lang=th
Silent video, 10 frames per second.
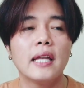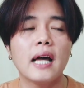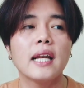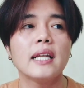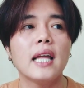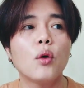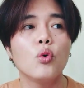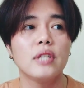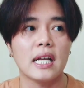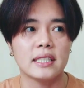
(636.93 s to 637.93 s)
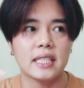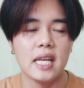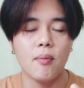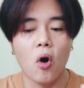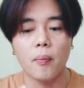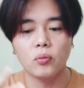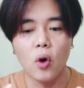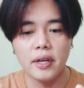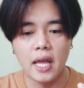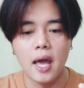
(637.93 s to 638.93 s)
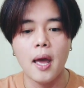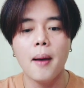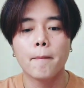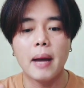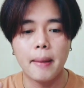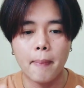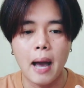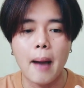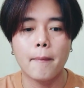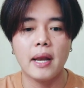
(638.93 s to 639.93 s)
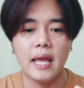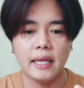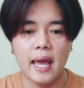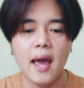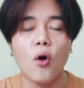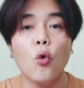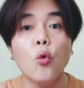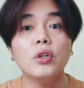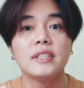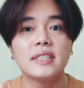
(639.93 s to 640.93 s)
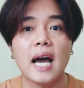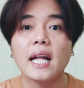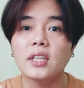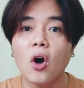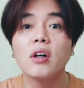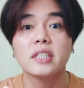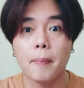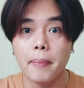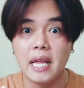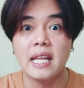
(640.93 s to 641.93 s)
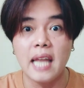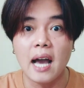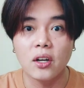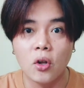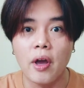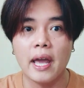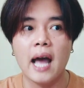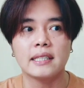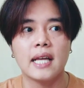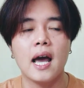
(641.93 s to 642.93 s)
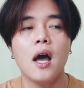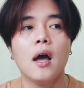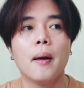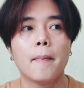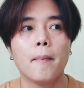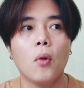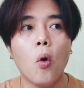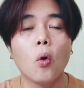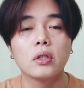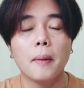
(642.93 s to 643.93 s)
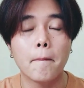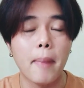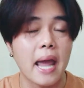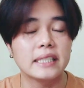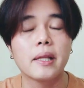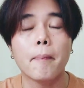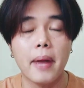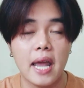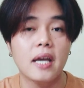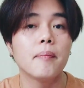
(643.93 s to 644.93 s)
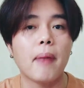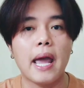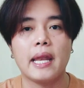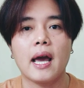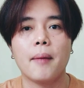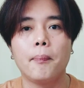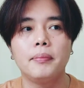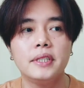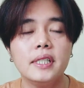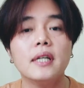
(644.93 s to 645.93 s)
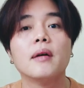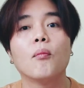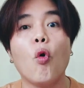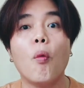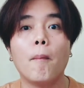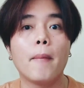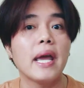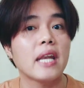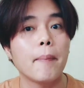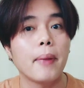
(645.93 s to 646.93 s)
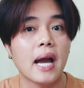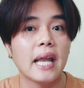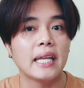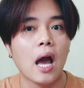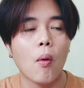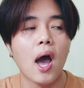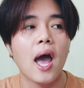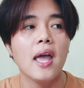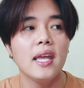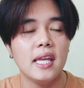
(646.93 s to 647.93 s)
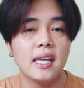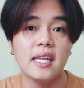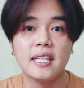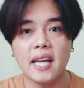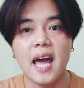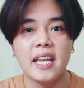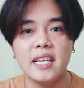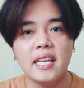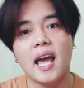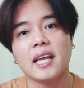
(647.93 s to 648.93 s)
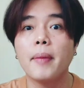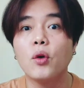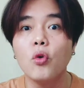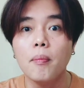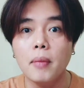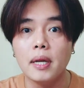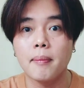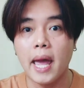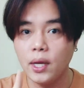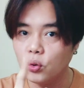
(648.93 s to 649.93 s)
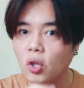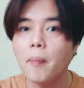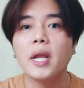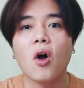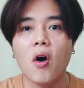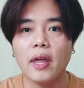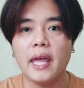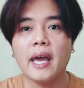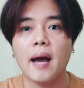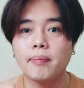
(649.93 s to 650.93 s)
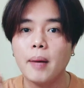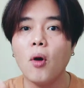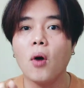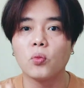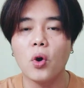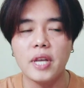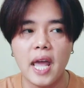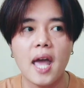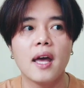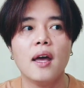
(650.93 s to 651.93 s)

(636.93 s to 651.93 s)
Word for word: ดังนั้นถ้าคุณอยากจะใช้น้ำหอมตัวเนี้ยไปผับอะไรเงี้ยคุณจะต้องสเปรย์หนักหน่อยอาจจะ6 ถึง 8 สเปรย์ขึ้นไปนะครับซึ่งผมไม่รับประกันนะว่าอีกกลิ่นการ์เดเนียไม่คุณมึนไหมคุณต้องไปลองเองครับน้ำหอมตัวเนี้ย